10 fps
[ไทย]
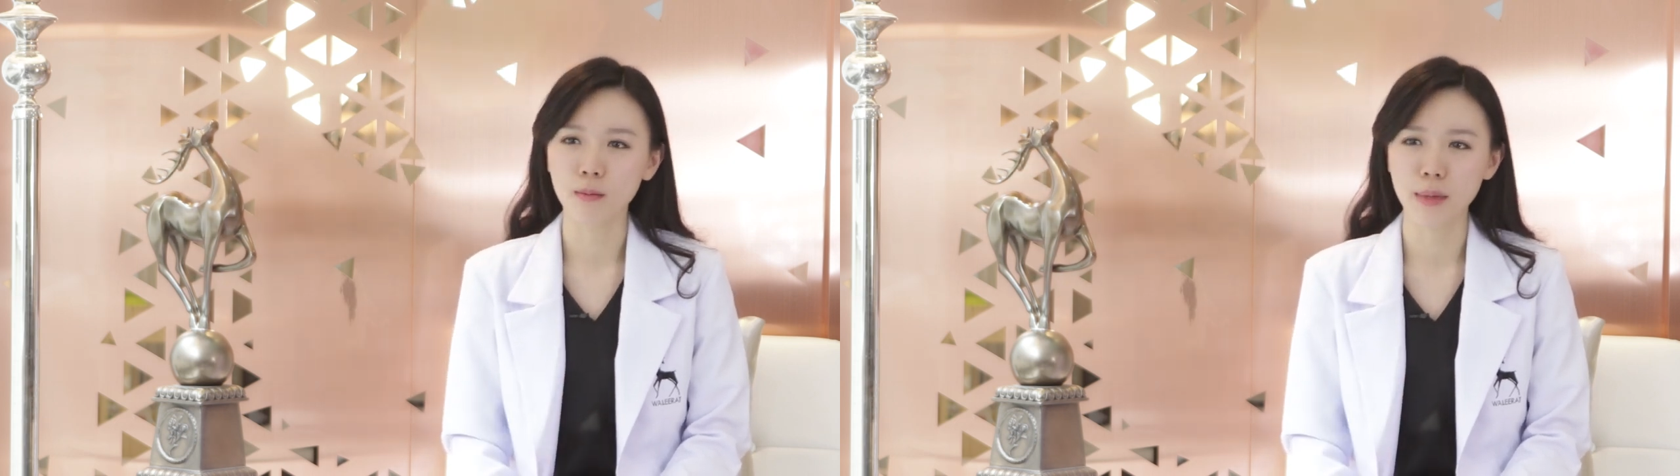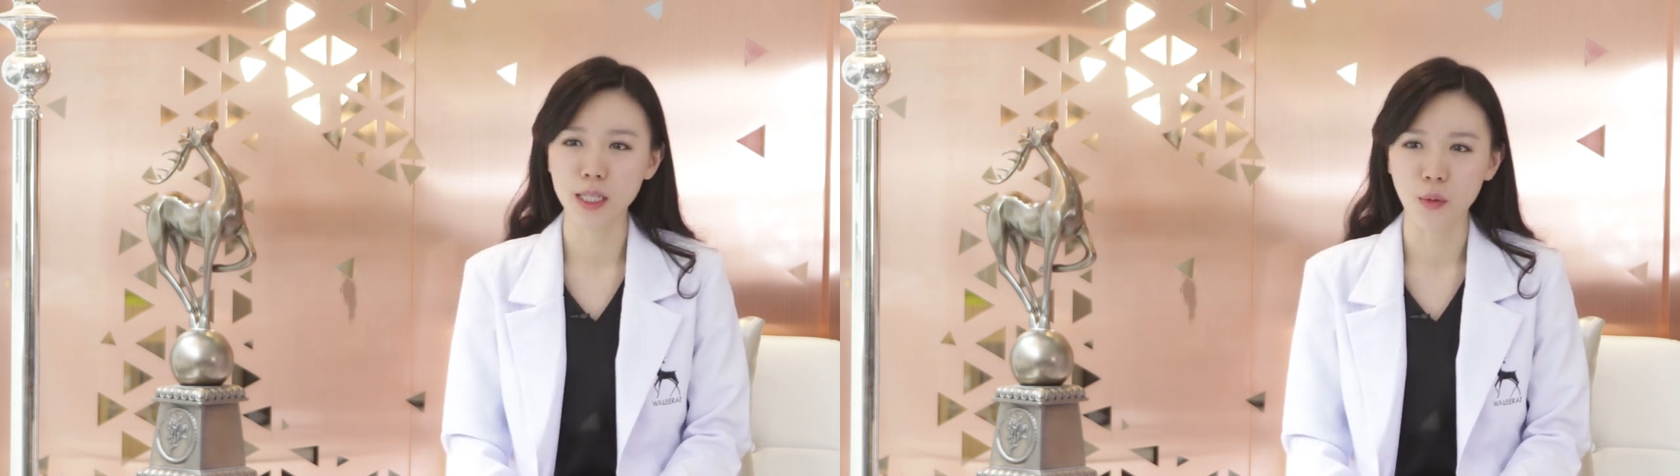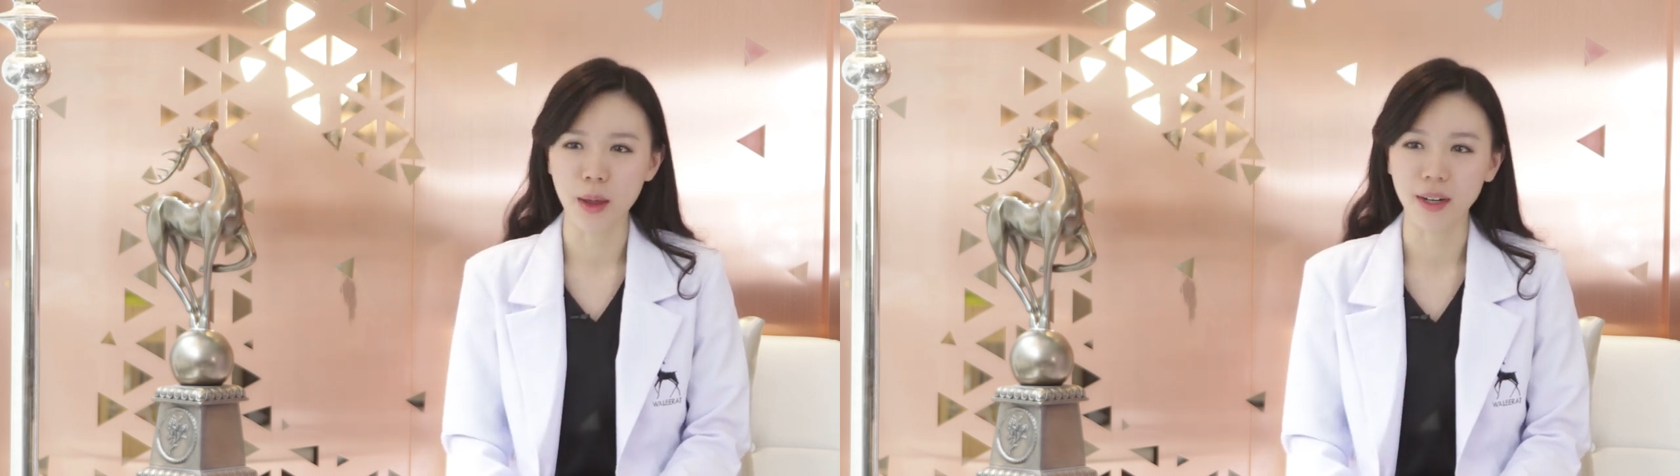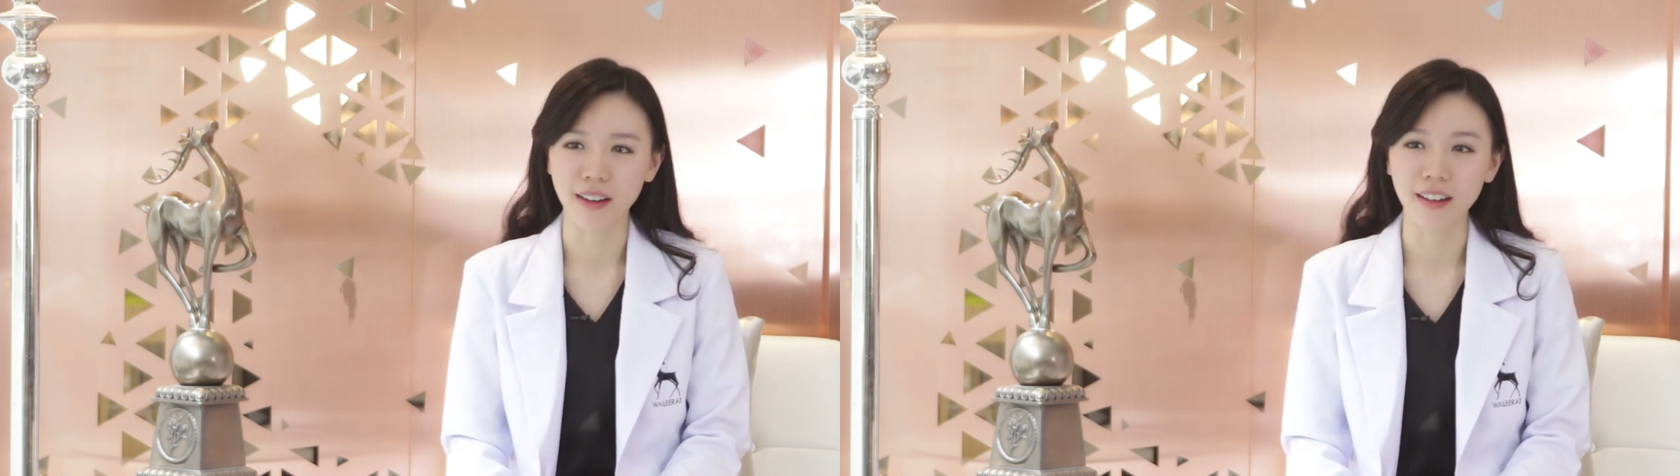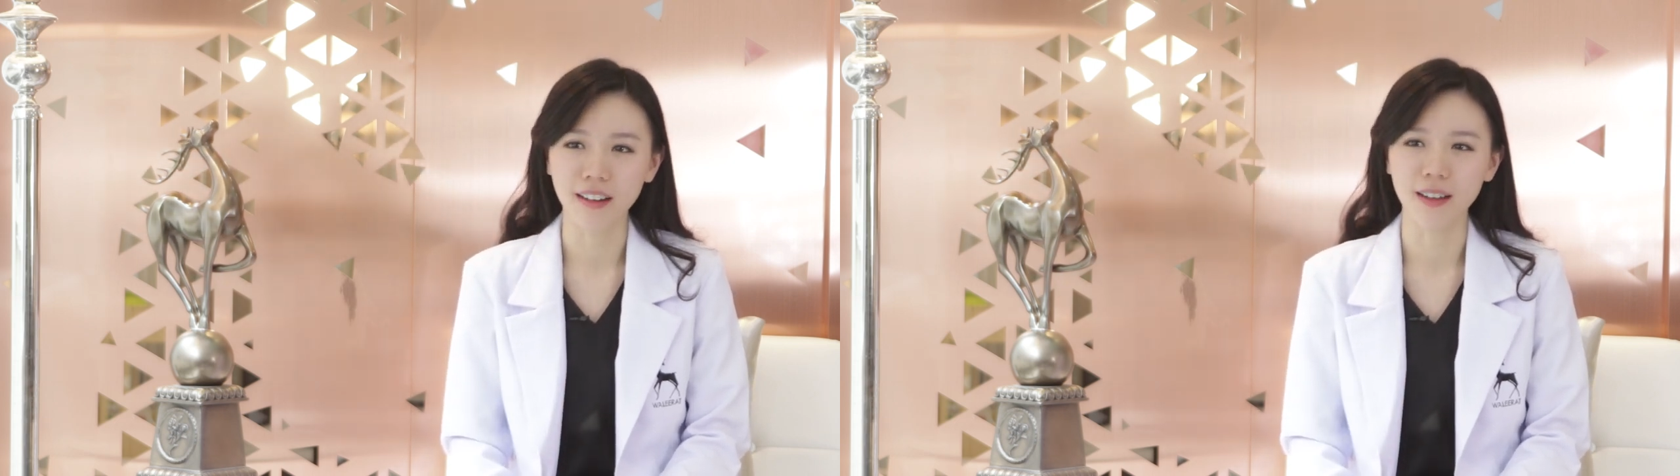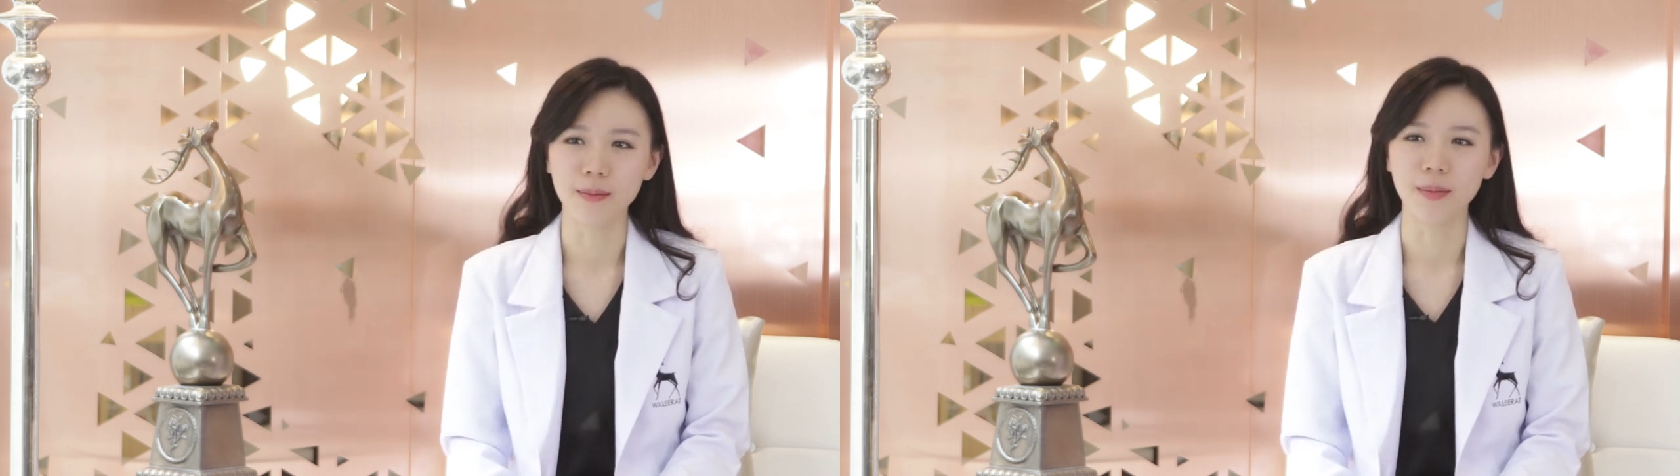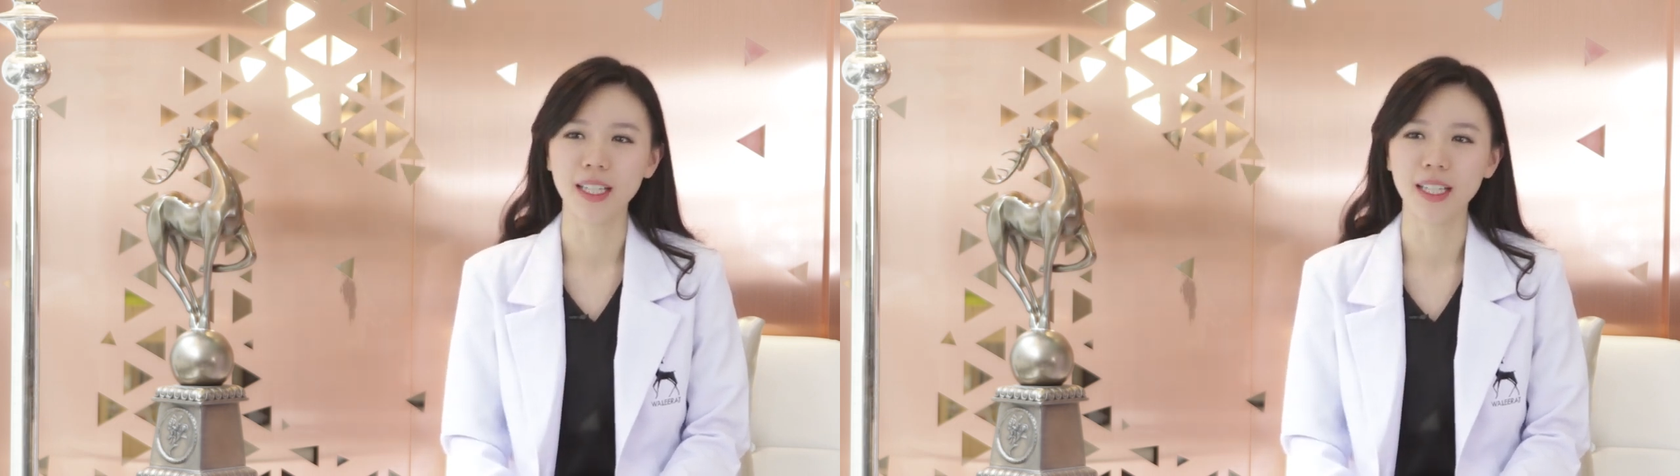ไม่สวยเหมือนเดิม